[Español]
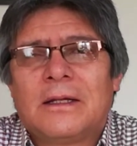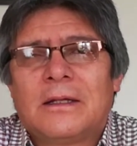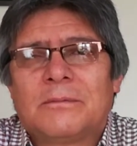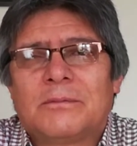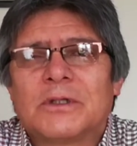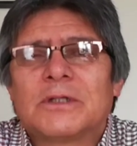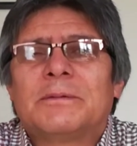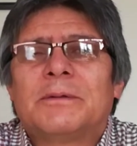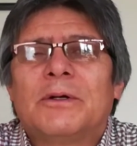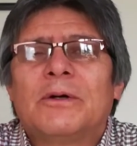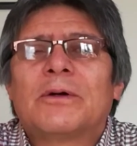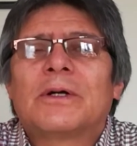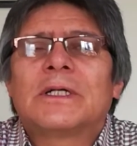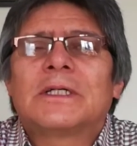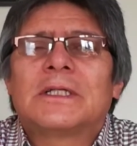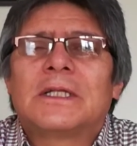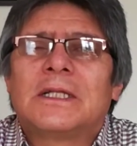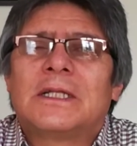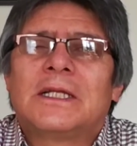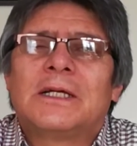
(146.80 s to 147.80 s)
pues veo que
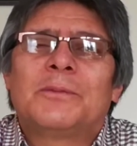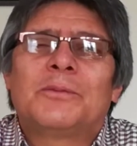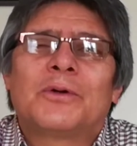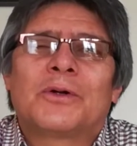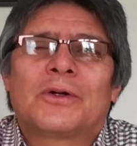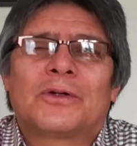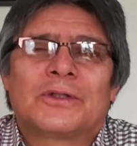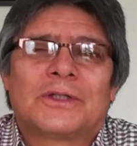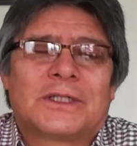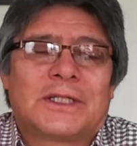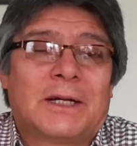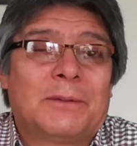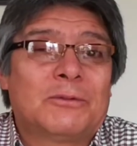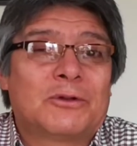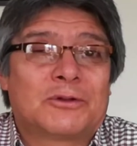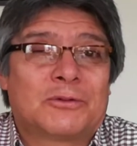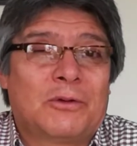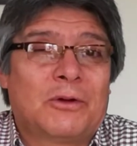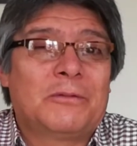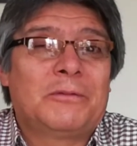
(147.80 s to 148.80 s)
este tiempo nos
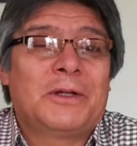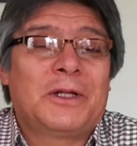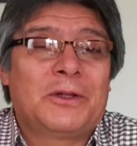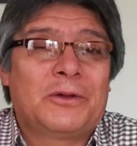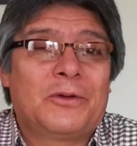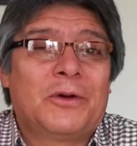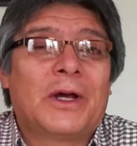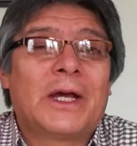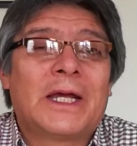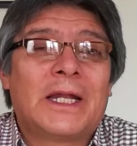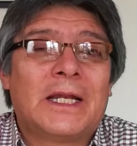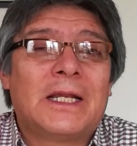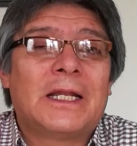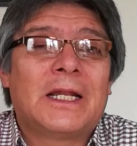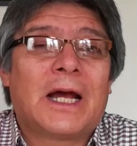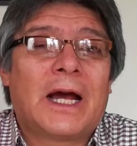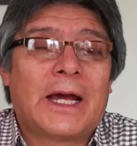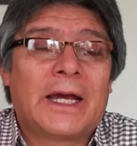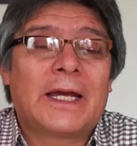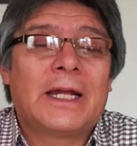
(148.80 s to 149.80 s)
estamos volviendo a él,
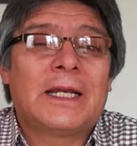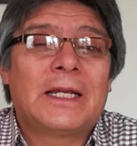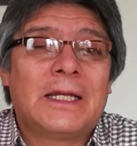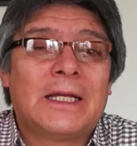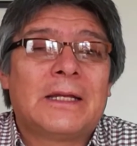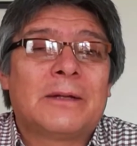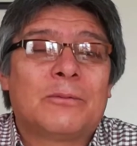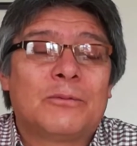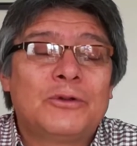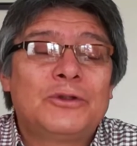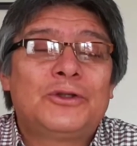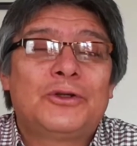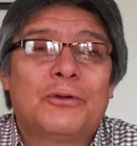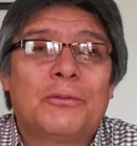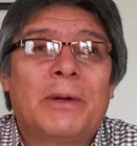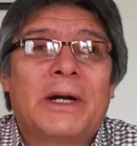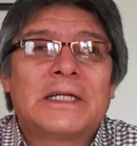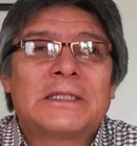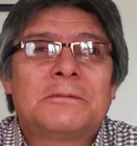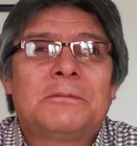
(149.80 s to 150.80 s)
a él y mucho
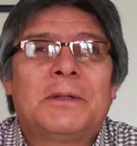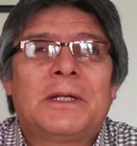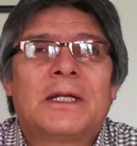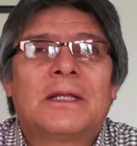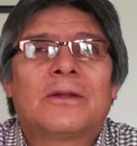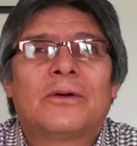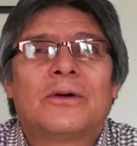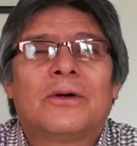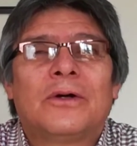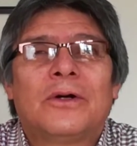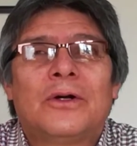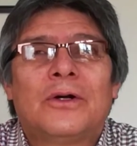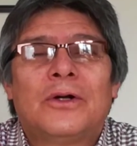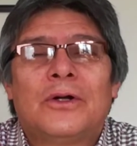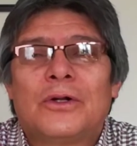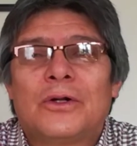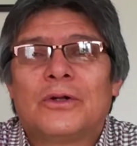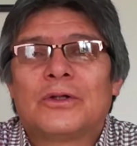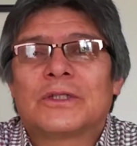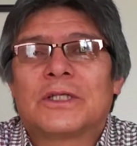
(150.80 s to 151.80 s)
más viendo
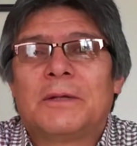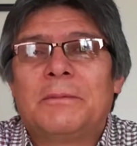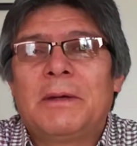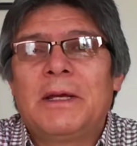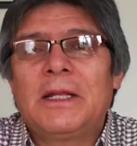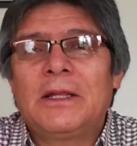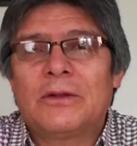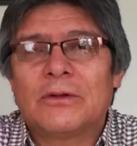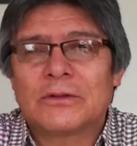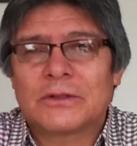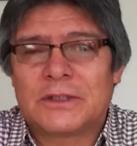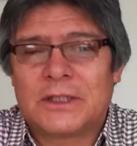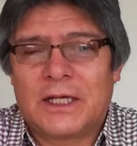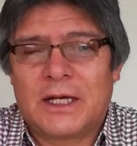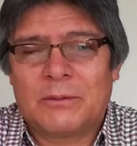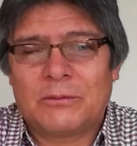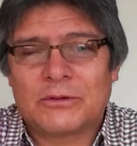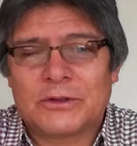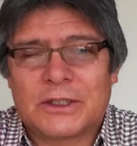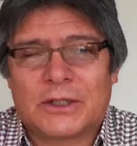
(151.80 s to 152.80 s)
los eventos,
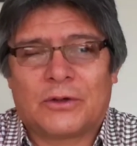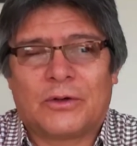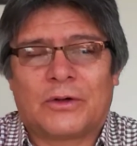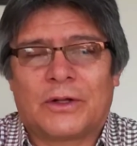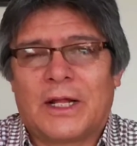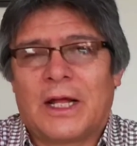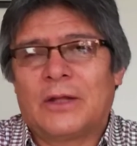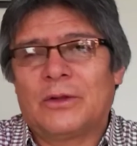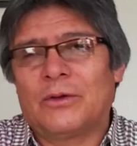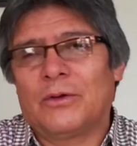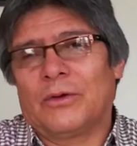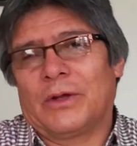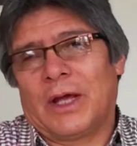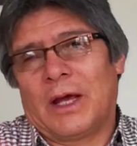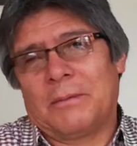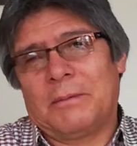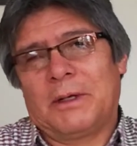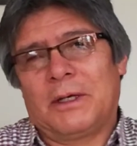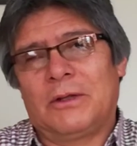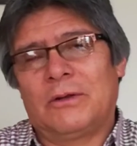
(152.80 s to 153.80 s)
digamos, recordando lo que ha
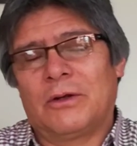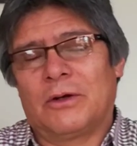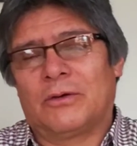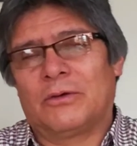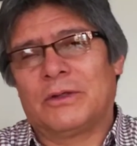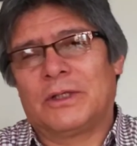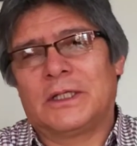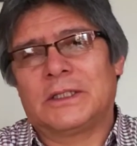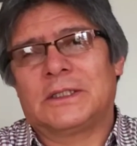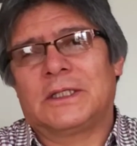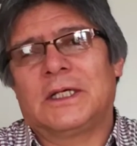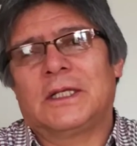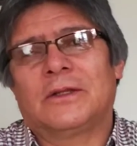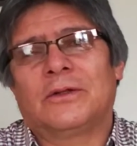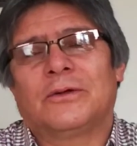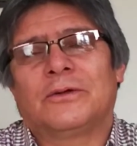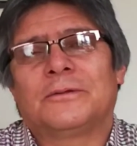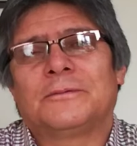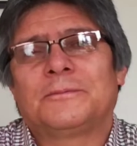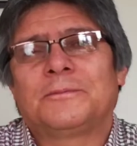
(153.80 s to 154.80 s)
venido
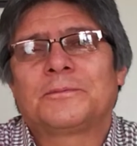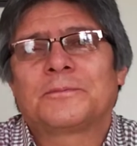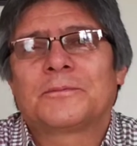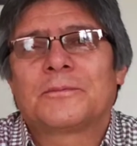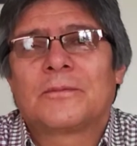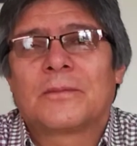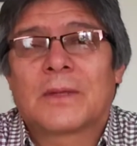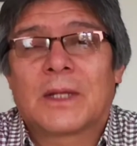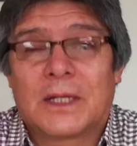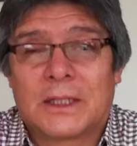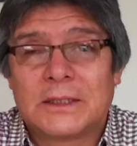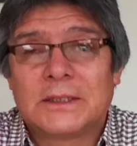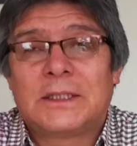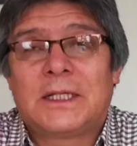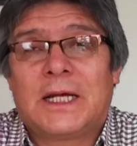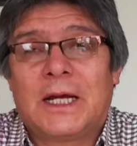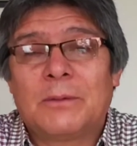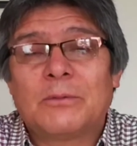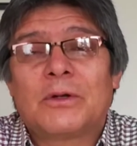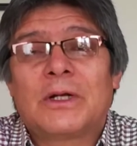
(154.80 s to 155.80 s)
aconteciendo
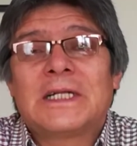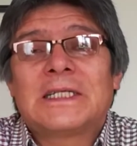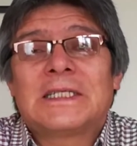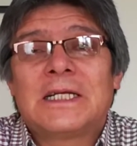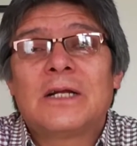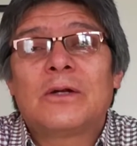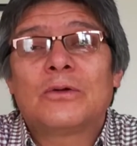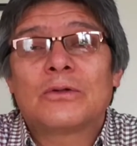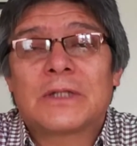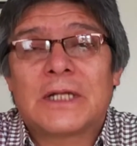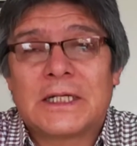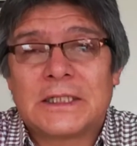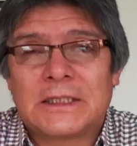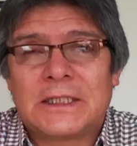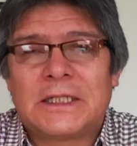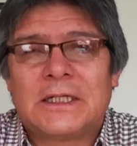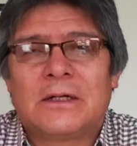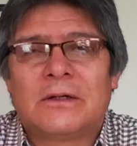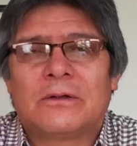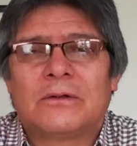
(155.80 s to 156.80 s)
digámosle siglo tras
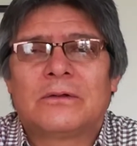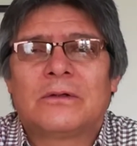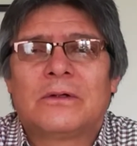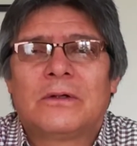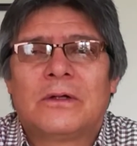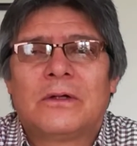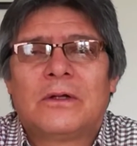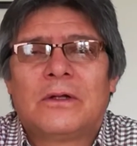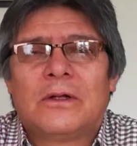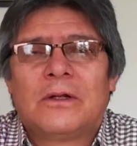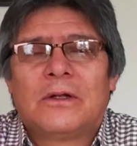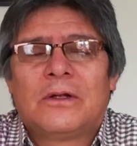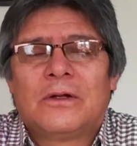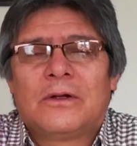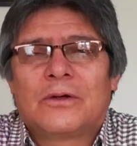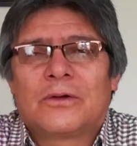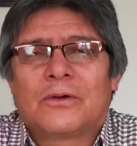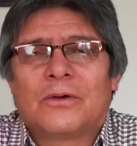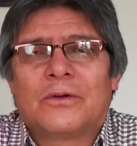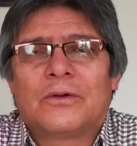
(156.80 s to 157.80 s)
siglo,
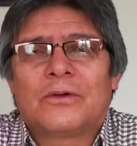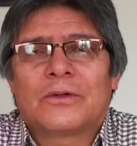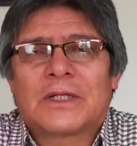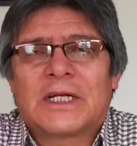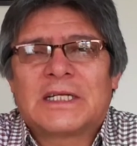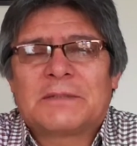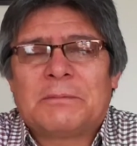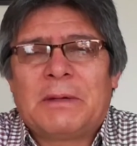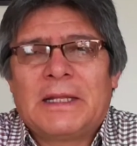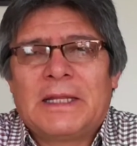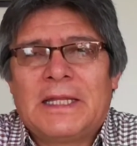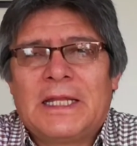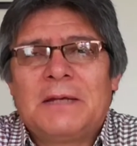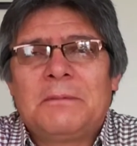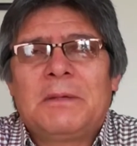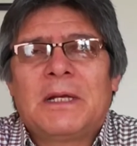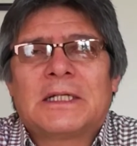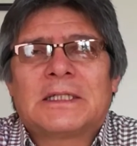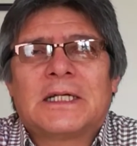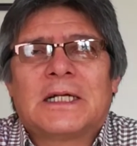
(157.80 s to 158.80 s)
con otras
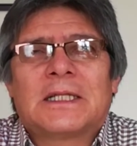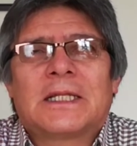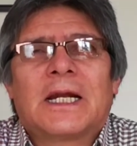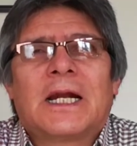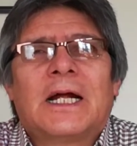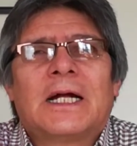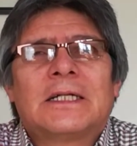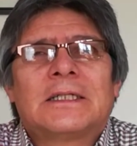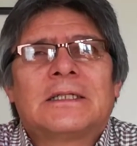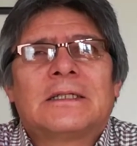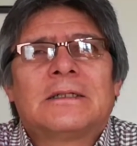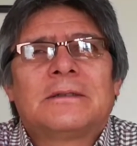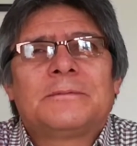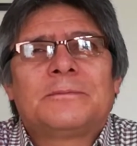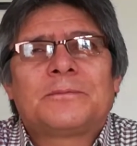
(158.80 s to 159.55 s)
pandemias atrás,